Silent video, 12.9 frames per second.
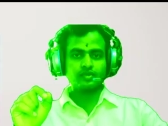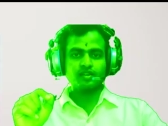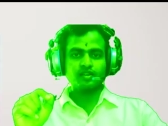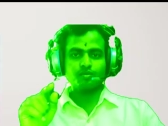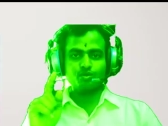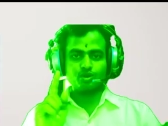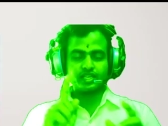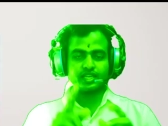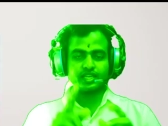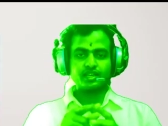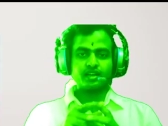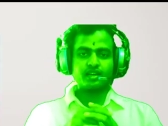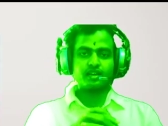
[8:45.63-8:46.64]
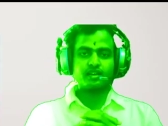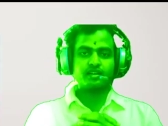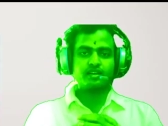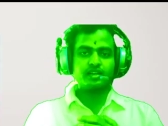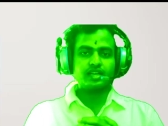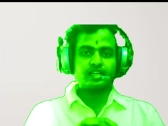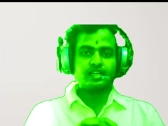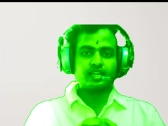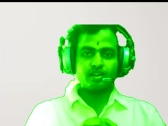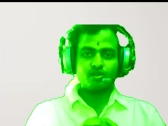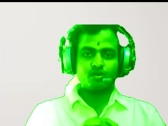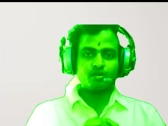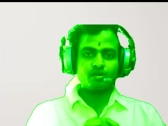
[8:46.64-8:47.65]
ముఖ్యంగా
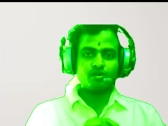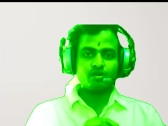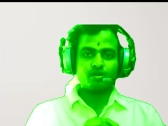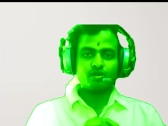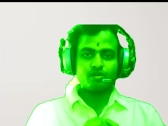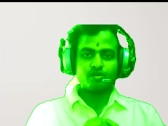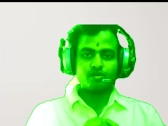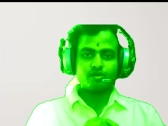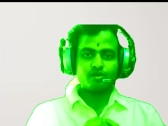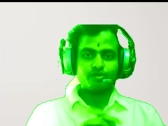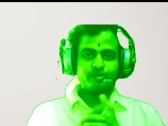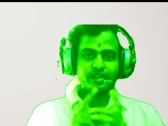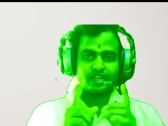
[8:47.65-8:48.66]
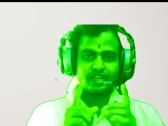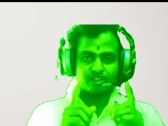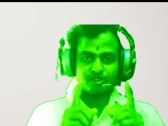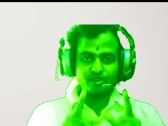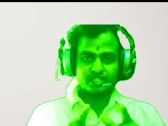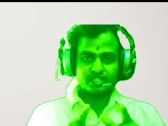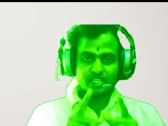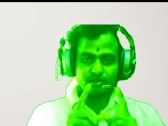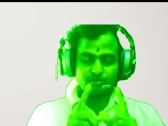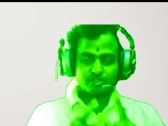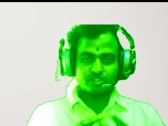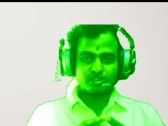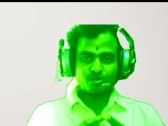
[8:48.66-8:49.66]
నేను వీళ్ళ యొక్క
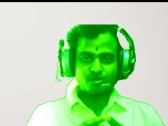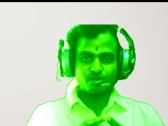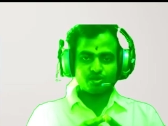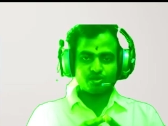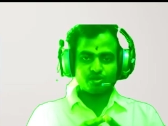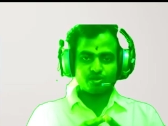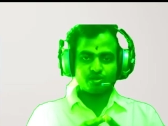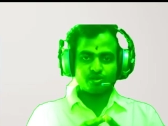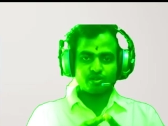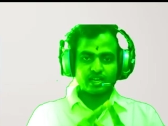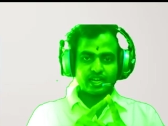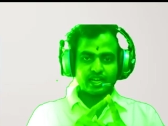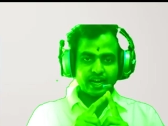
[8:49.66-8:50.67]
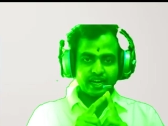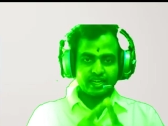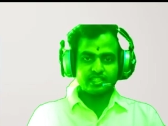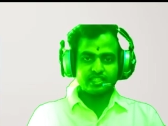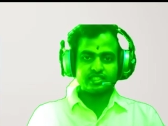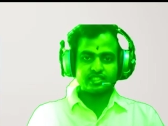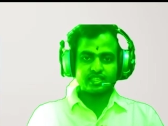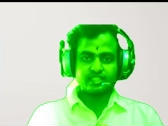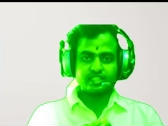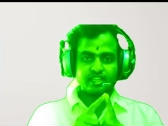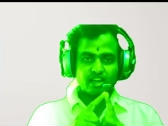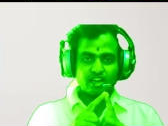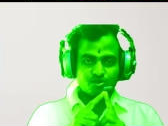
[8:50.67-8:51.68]
సంస్థలో ఖండించేది
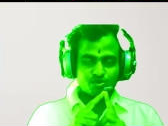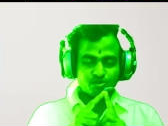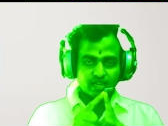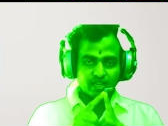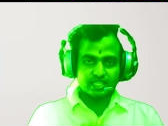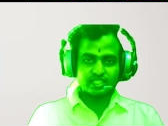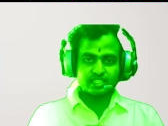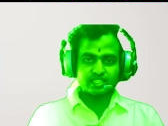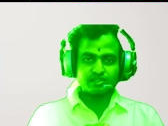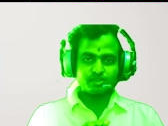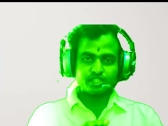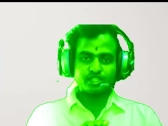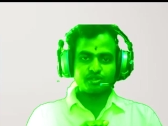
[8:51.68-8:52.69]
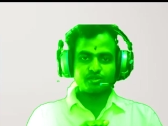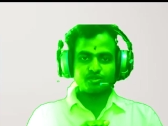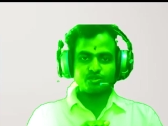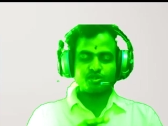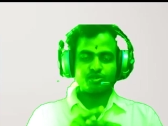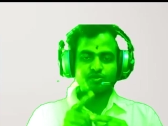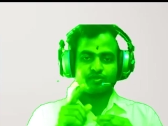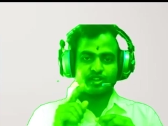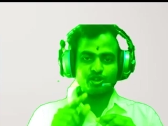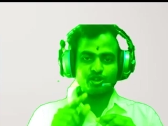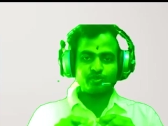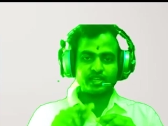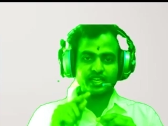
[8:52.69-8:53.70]
నాకు నచ్చని విషయం
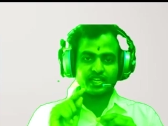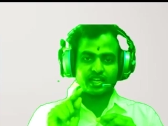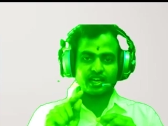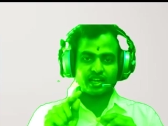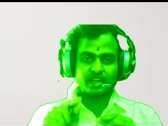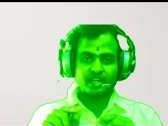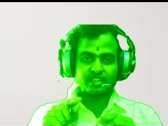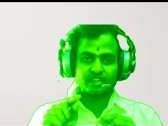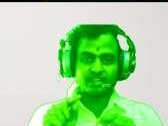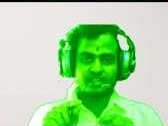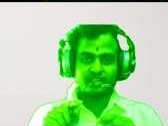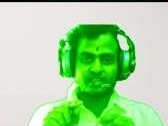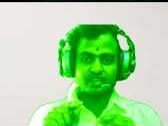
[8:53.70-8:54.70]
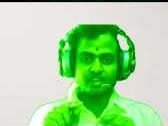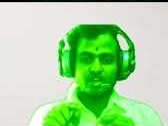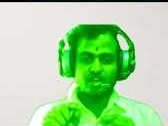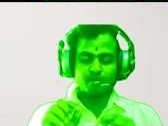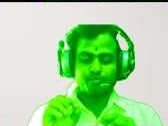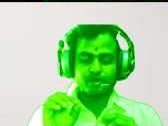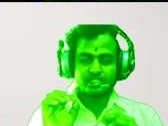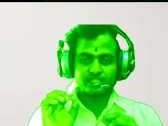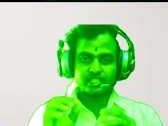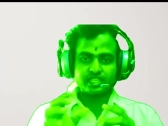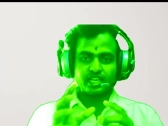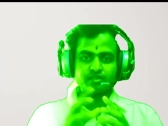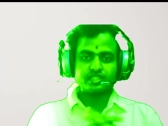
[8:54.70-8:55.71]
వీళ్ళు విగ్రహారాధనని
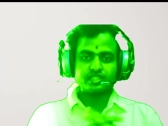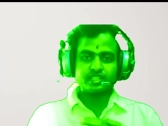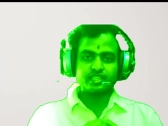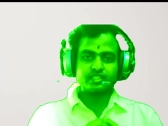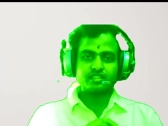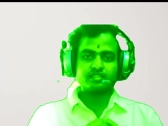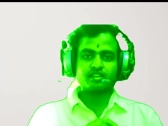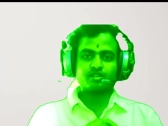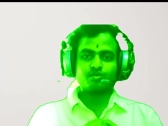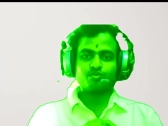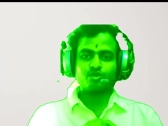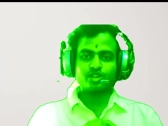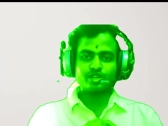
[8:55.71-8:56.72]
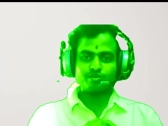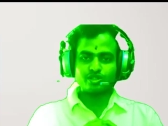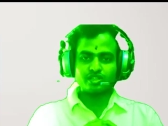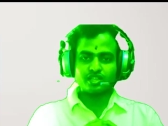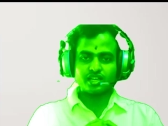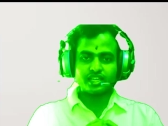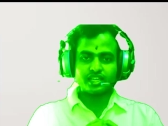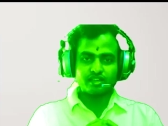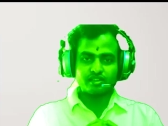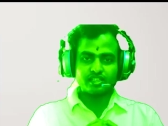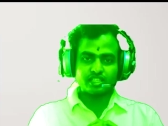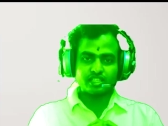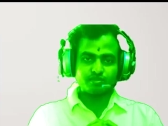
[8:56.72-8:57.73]
పచ్చిగా వ్యతిరేకిస్తారు మొట్టమొదటిగా నేను
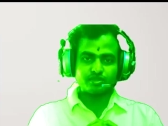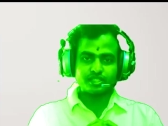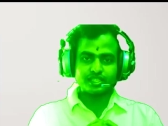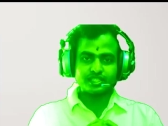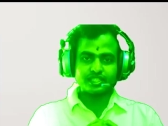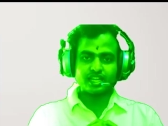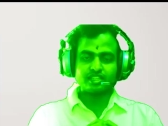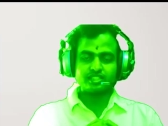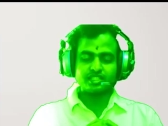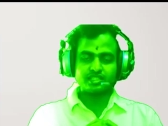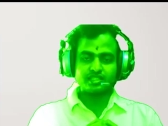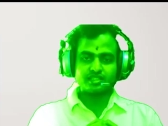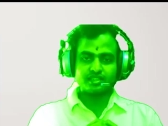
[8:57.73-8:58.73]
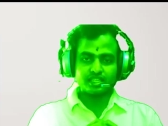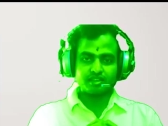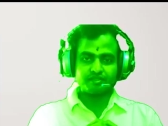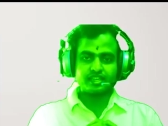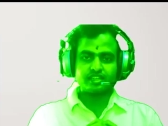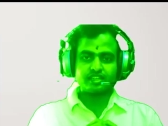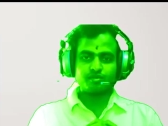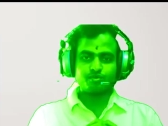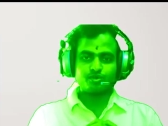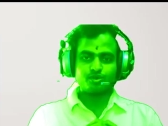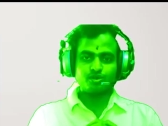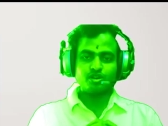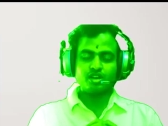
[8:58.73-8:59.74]
ఈ సంస్థకి ధ్యానం చేసేదానికి
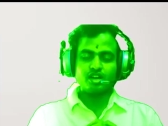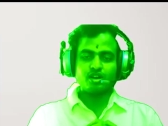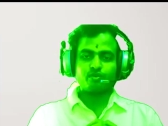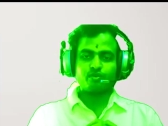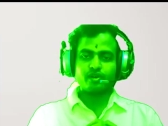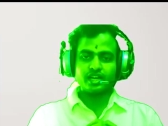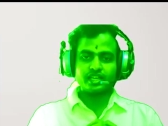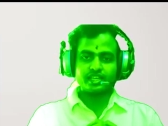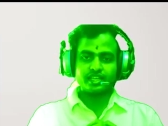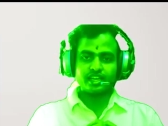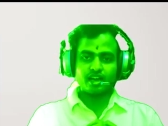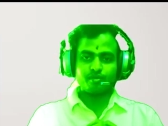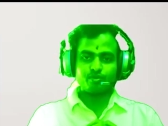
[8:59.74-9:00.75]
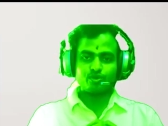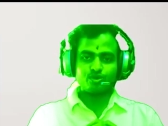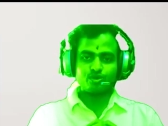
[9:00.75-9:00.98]
వెళ్ళినప్పుడు వాళ్ళకి అప్పుడు